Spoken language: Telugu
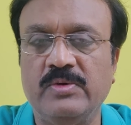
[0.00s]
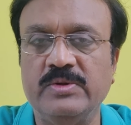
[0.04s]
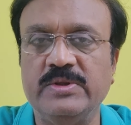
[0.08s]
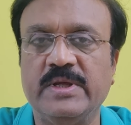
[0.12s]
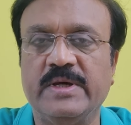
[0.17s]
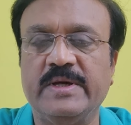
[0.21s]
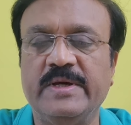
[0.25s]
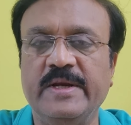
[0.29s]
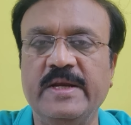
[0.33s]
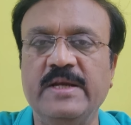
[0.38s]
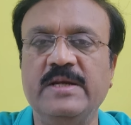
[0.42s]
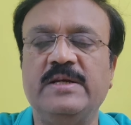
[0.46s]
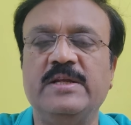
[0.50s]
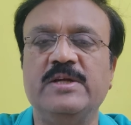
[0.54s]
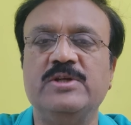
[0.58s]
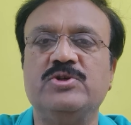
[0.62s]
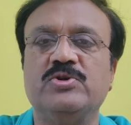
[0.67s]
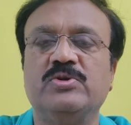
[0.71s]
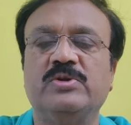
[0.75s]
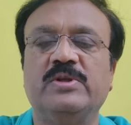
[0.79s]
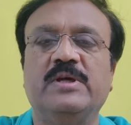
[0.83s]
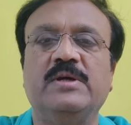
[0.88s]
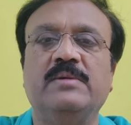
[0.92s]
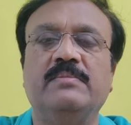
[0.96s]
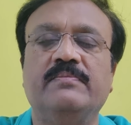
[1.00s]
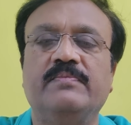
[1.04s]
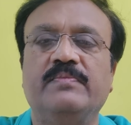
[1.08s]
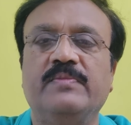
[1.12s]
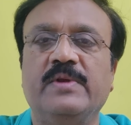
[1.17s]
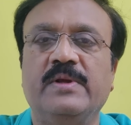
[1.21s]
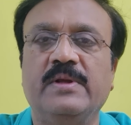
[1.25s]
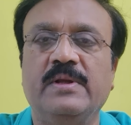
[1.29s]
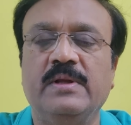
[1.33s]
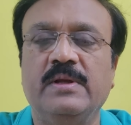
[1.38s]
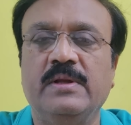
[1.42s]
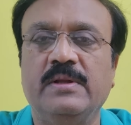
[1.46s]
కొత్త గ్రీన్ టింజ్ ఉంది
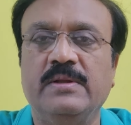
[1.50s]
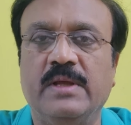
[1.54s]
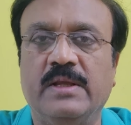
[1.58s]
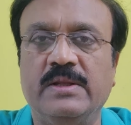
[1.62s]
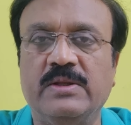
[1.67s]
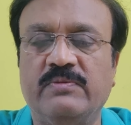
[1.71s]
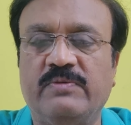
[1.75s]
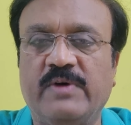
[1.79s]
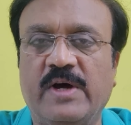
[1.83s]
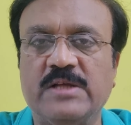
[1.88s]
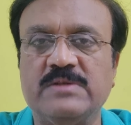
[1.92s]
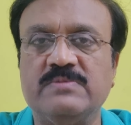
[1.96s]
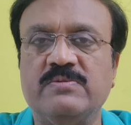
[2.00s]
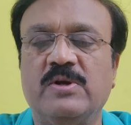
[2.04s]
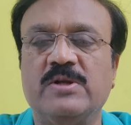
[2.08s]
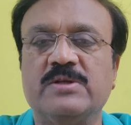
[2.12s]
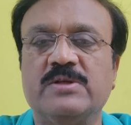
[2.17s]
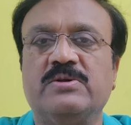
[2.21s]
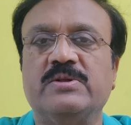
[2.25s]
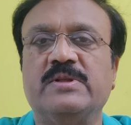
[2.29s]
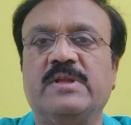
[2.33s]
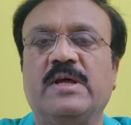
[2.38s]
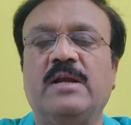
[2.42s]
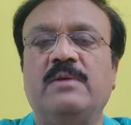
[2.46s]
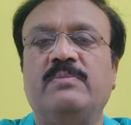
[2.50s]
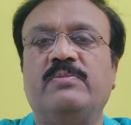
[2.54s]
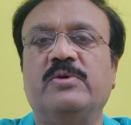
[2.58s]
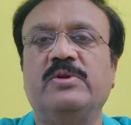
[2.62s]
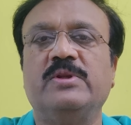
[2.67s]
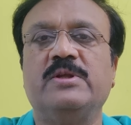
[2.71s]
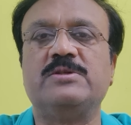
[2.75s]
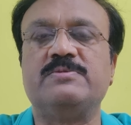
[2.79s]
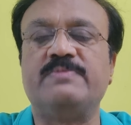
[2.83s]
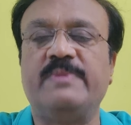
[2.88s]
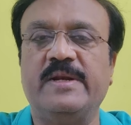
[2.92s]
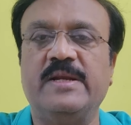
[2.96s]
దాంతో ఫాస్ట్ బౌలర్స్ కొంత హెల్ప్
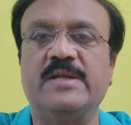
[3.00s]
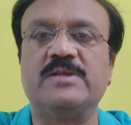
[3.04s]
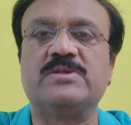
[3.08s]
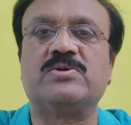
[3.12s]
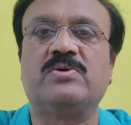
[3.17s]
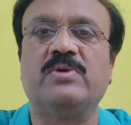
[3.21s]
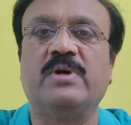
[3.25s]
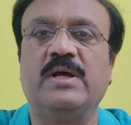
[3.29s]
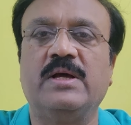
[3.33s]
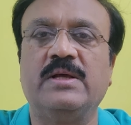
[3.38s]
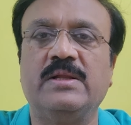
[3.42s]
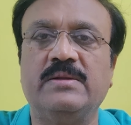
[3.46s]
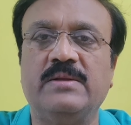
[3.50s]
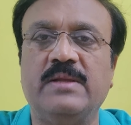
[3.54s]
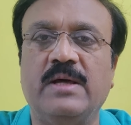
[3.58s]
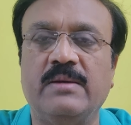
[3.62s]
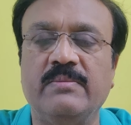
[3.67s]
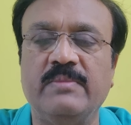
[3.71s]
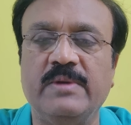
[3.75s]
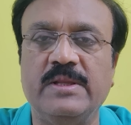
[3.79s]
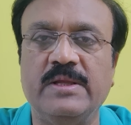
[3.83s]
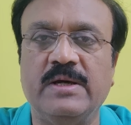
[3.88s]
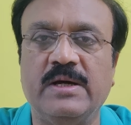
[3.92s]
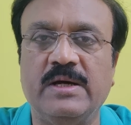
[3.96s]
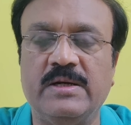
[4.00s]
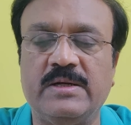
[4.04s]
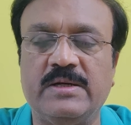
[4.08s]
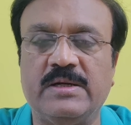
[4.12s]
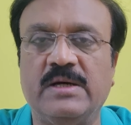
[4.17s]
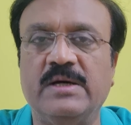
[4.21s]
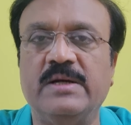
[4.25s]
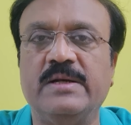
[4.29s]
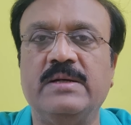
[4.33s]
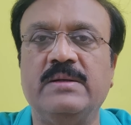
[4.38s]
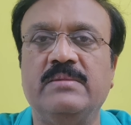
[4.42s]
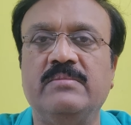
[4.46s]
ఉంది స్పిన్నర్స్ కూడా దాని మీద
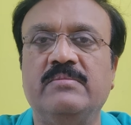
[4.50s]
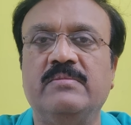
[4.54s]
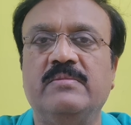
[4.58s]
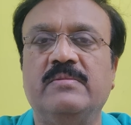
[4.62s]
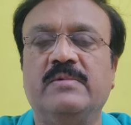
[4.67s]
టర్న్